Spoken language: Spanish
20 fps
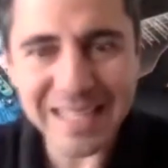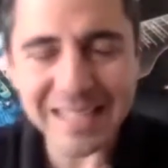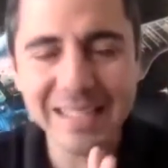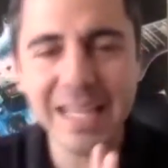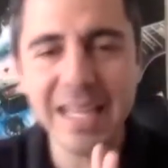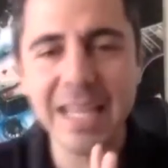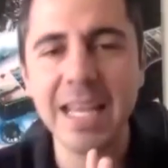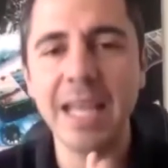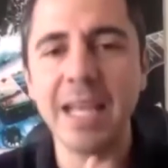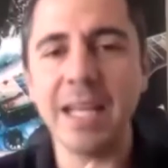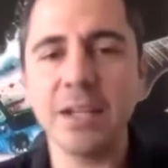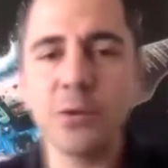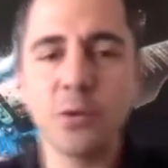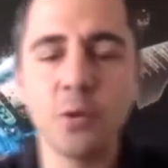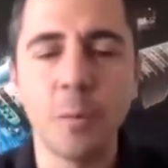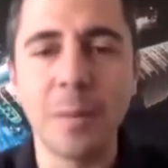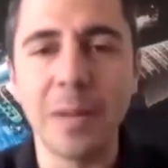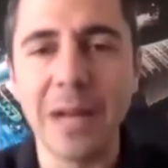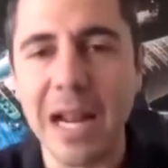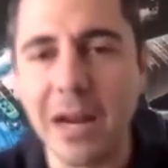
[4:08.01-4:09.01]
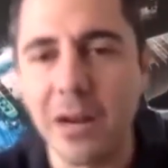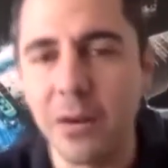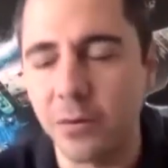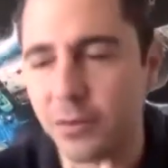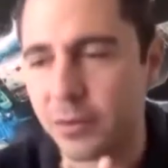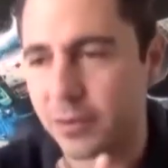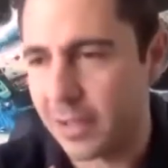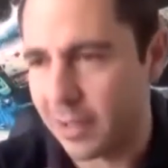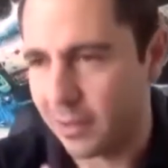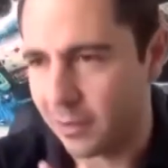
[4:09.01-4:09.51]
Si quieres superar
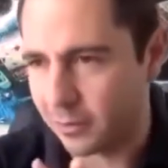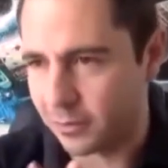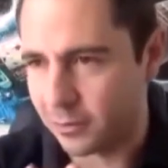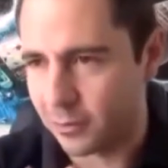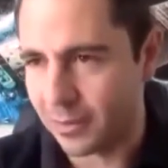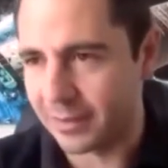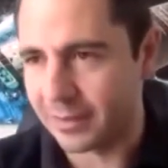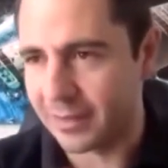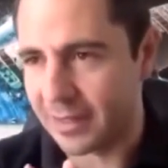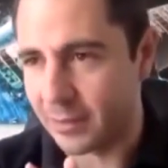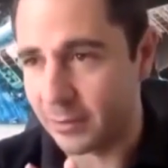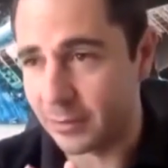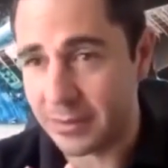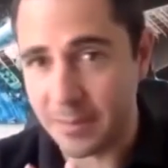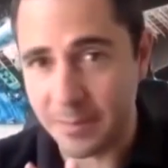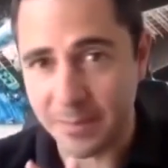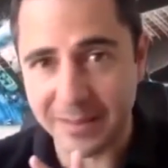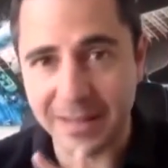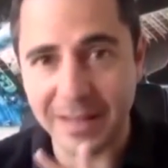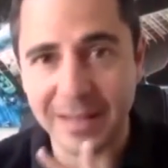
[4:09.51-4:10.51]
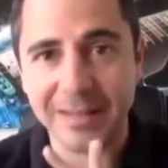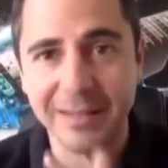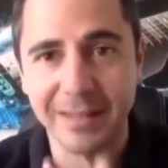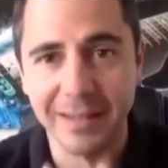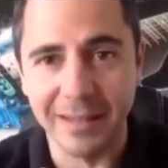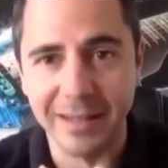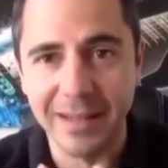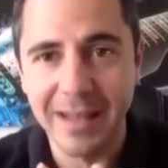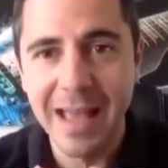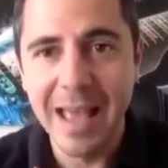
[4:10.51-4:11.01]
los celos, lo que tenemos que empezar a
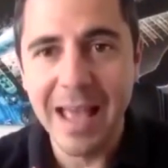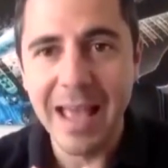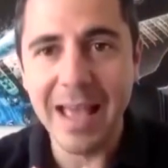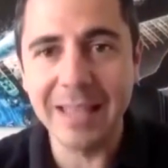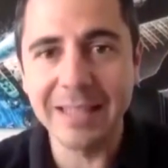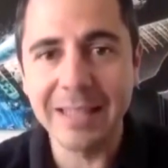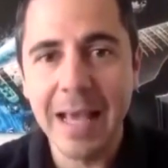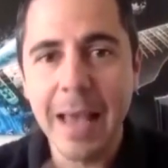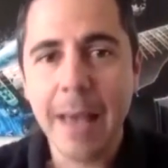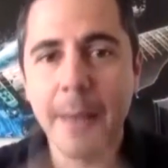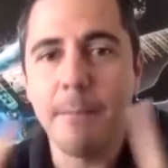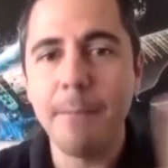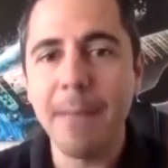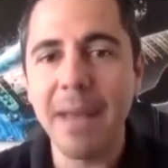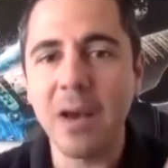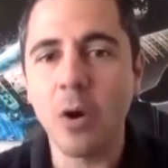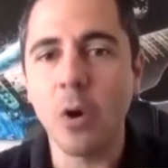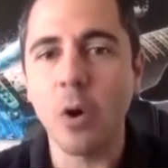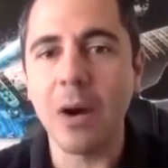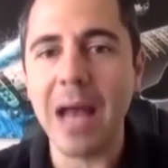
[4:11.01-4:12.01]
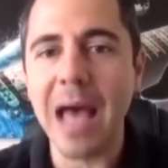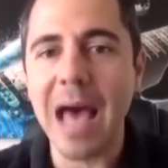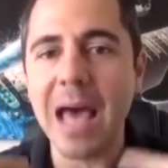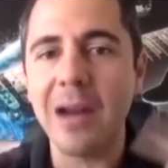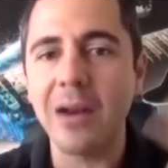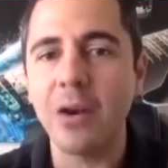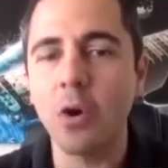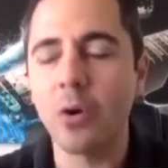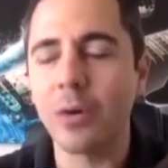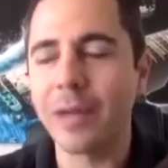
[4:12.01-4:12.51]
hacer es
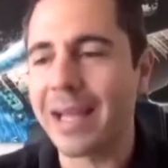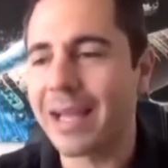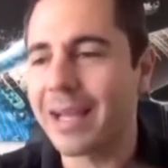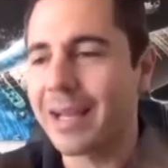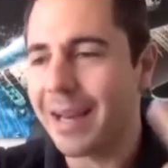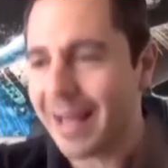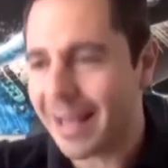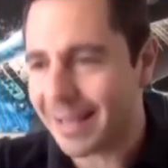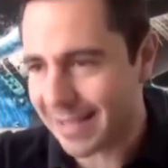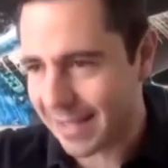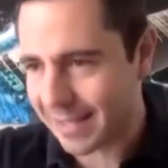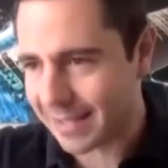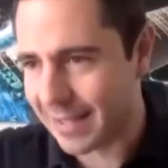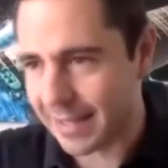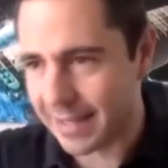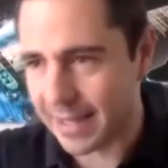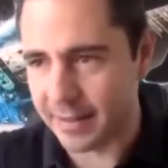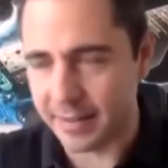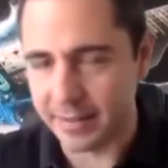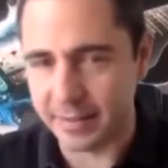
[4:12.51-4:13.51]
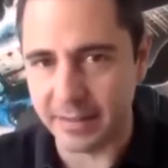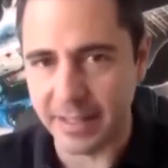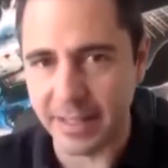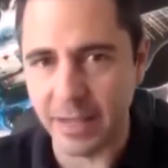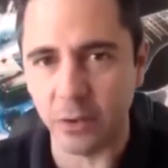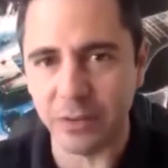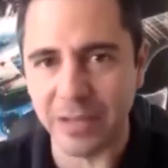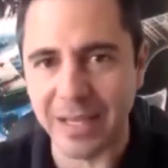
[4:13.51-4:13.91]
mejorar lo que crees acerca de ti,